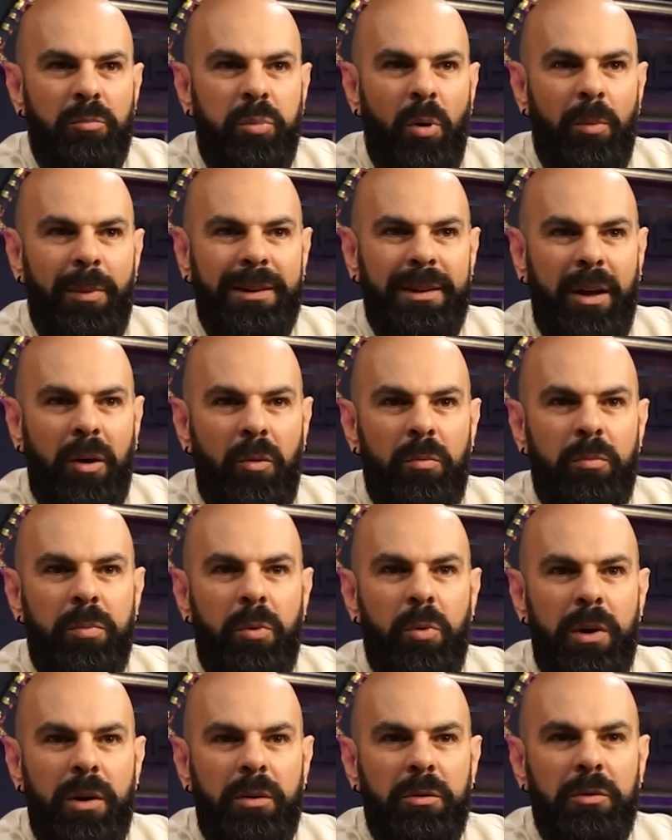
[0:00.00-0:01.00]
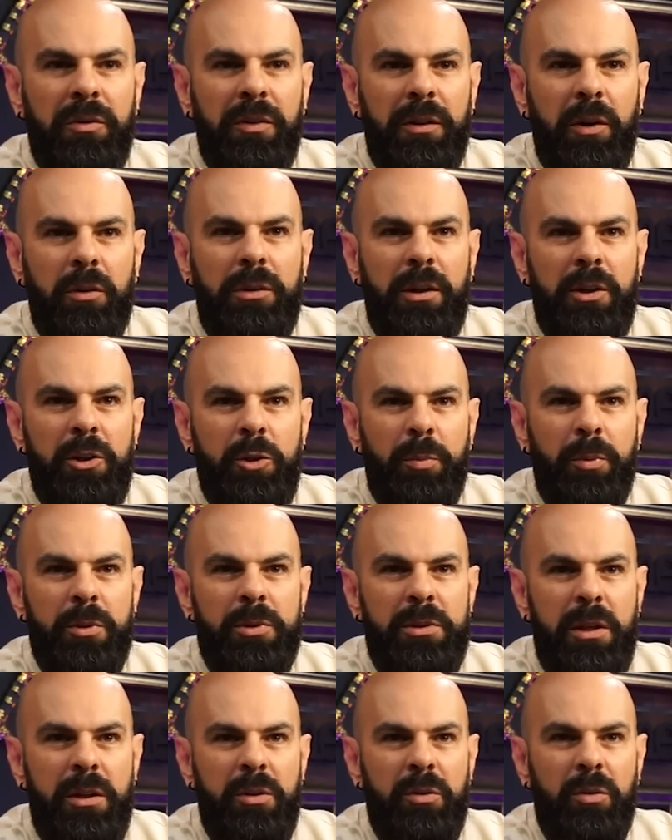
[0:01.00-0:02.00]
Pô, mandar um búlgaro no final do treino de
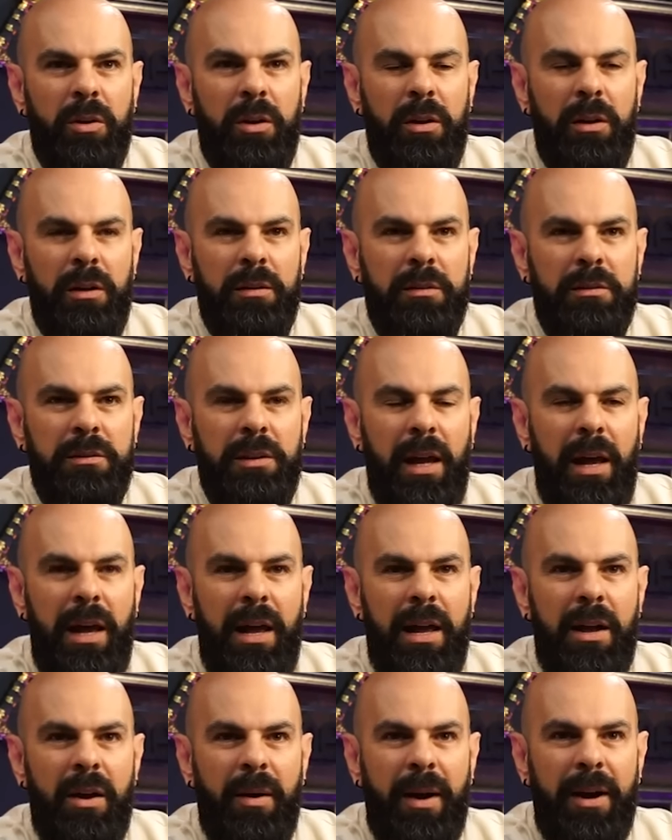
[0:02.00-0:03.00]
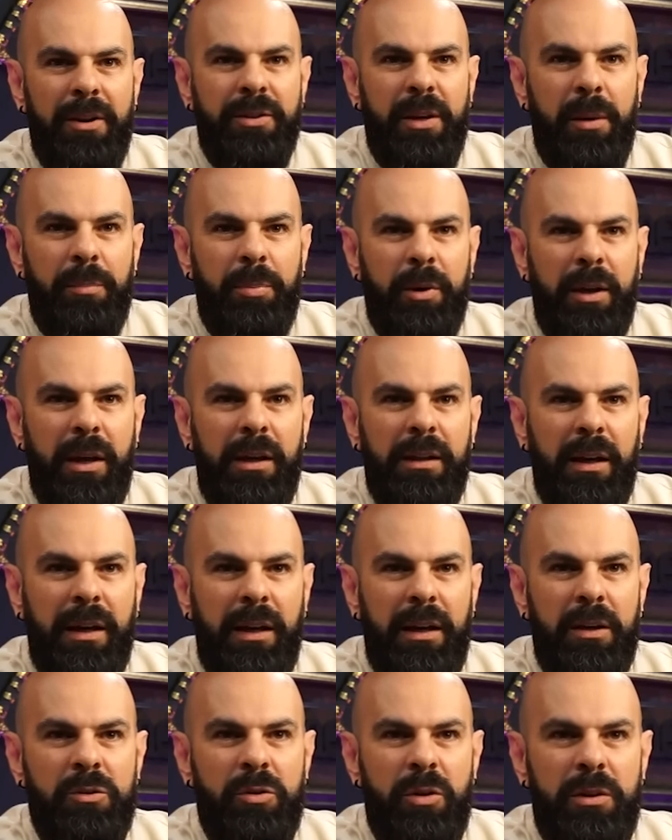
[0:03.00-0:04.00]
posterior, né? Eu acho que é porque ele tá
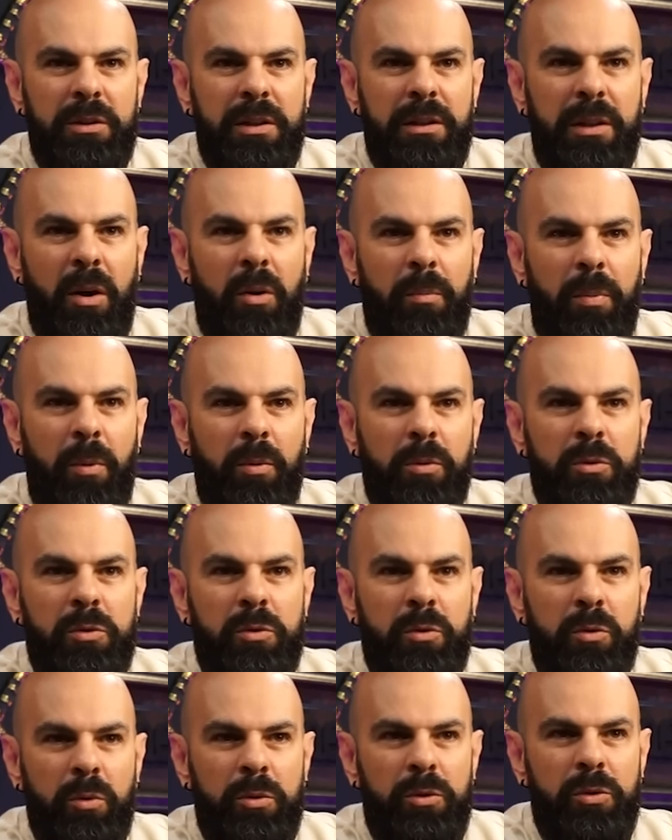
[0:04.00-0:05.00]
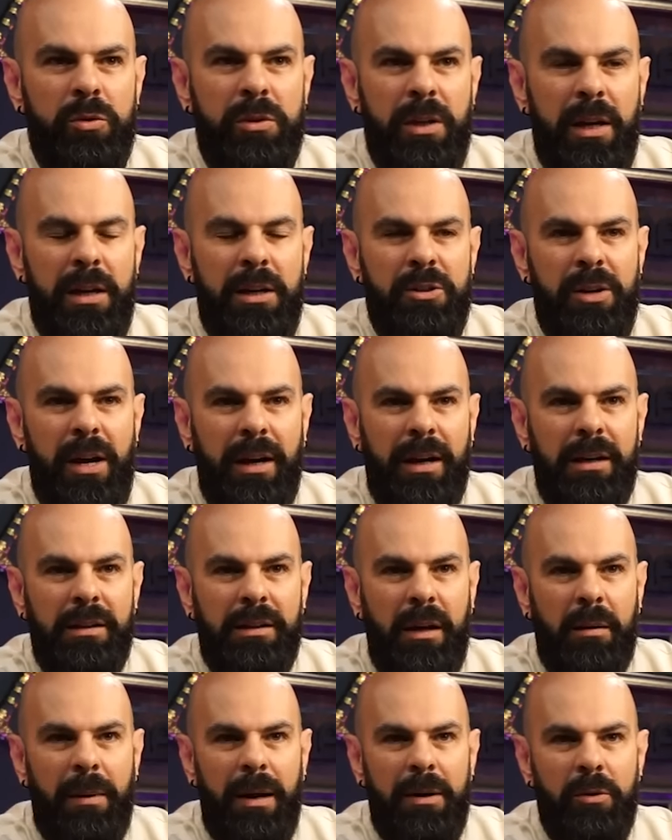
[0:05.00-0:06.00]
querendo solicitar um pouco dos glúteos dele, já que ele
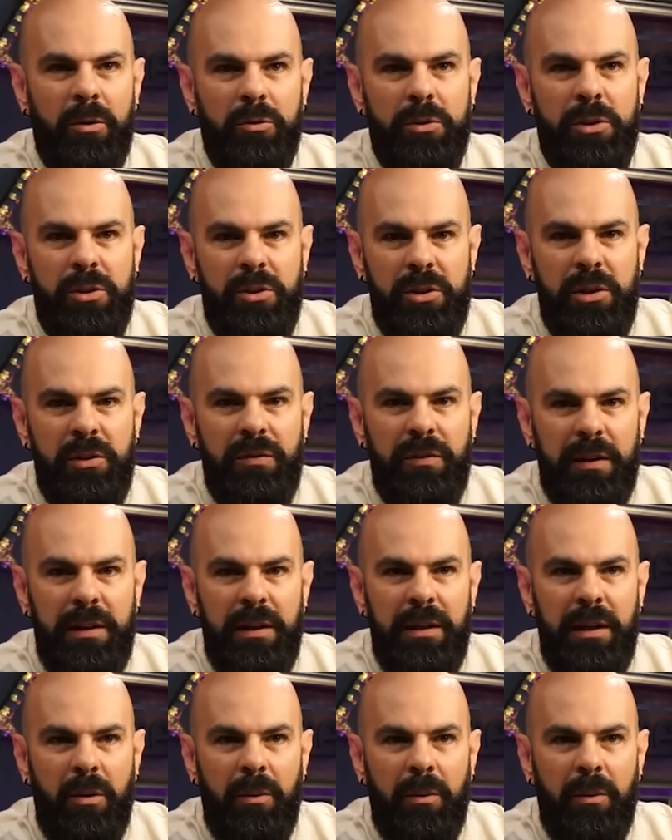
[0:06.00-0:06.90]
trabalhou no stiff ali, né?